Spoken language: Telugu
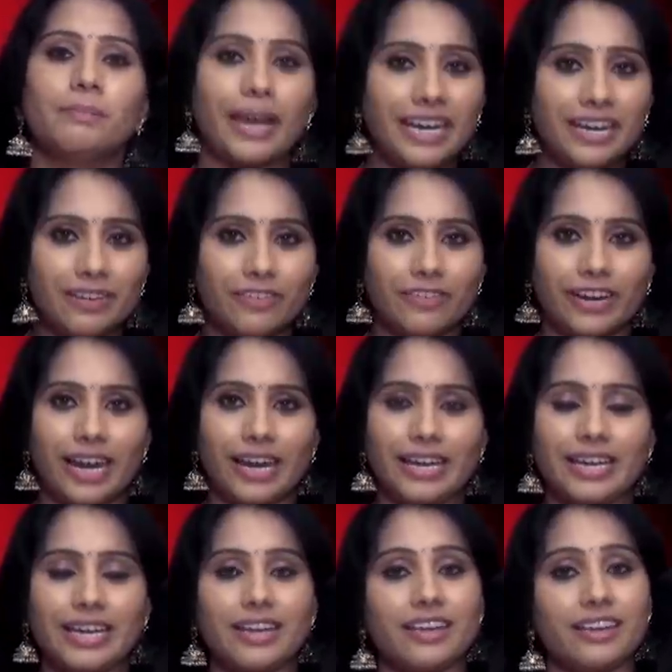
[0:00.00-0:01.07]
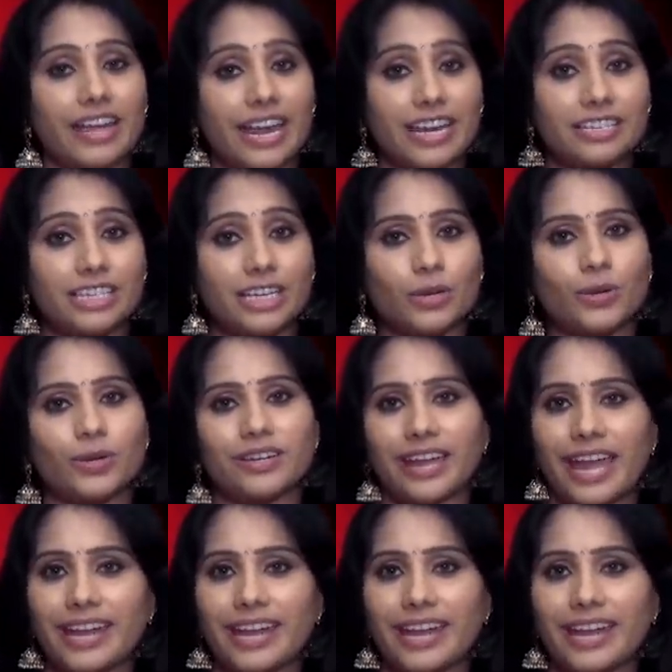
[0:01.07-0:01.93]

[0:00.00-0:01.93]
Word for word: మరిన్ని వివరాలకి ఎయిట్ జీరో